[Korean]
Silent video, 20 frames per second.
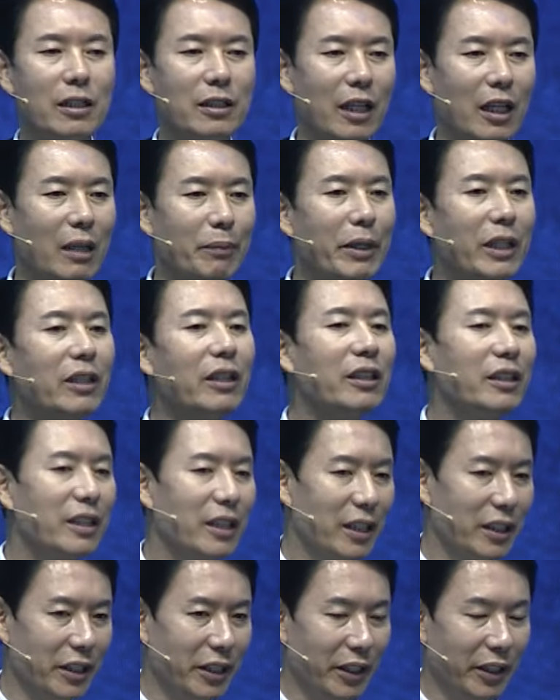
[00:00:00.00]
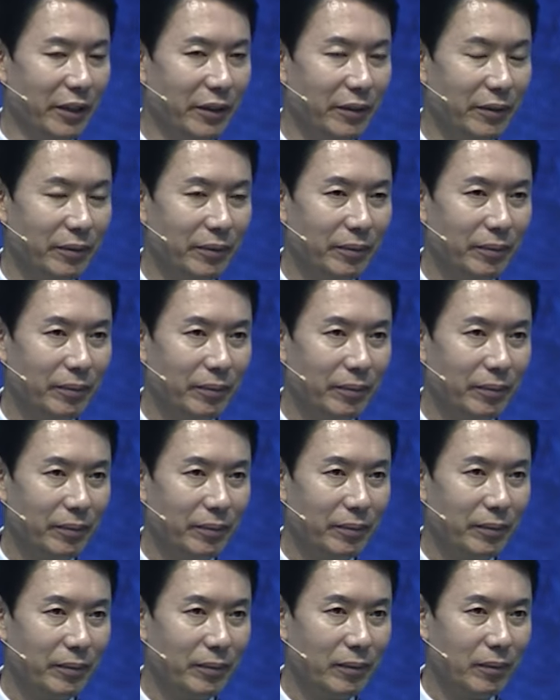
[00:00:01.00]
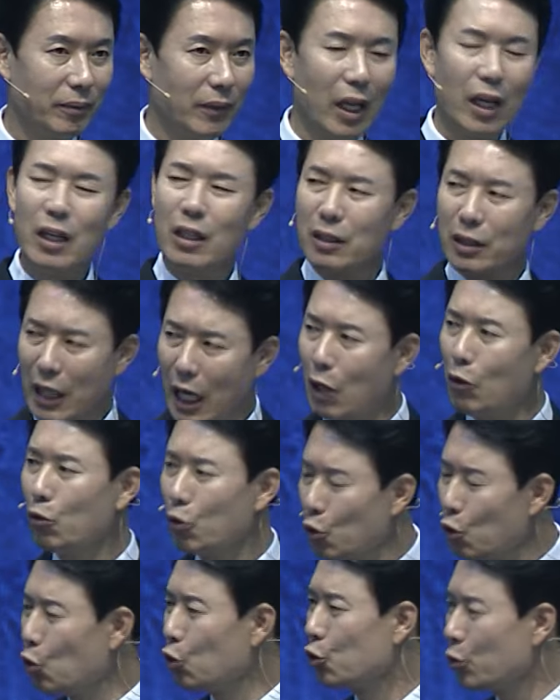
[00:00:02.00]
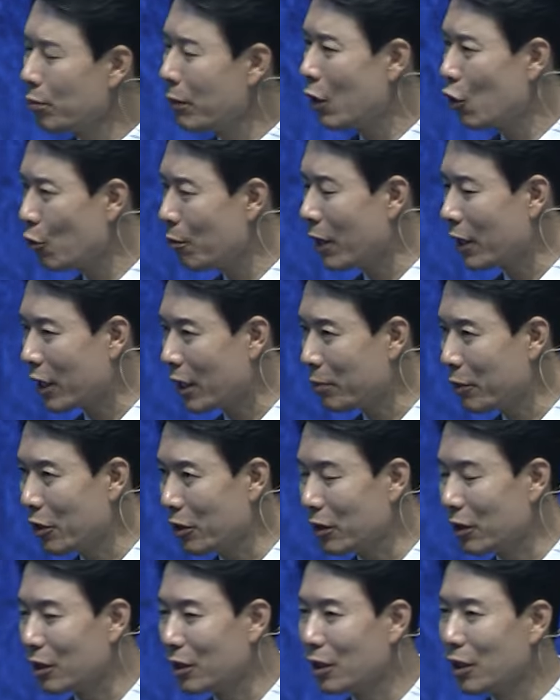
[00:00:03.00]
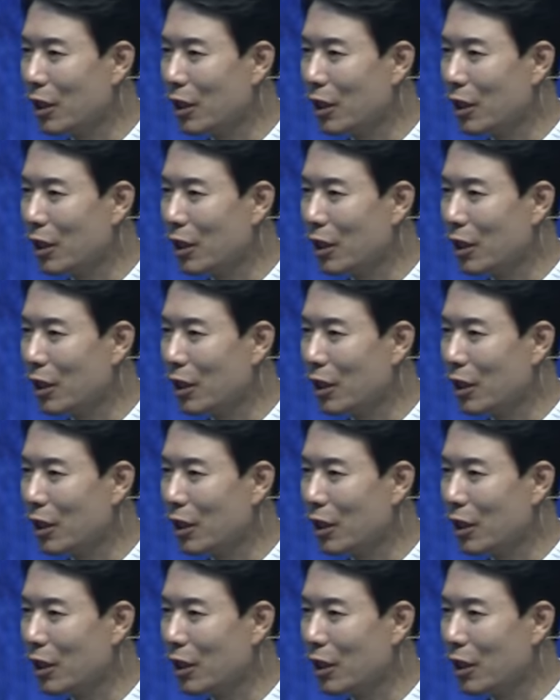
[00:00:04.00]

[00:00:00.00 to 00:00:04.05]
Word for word: 사람의 등장이에요. 사울은 요즘 말로 말하면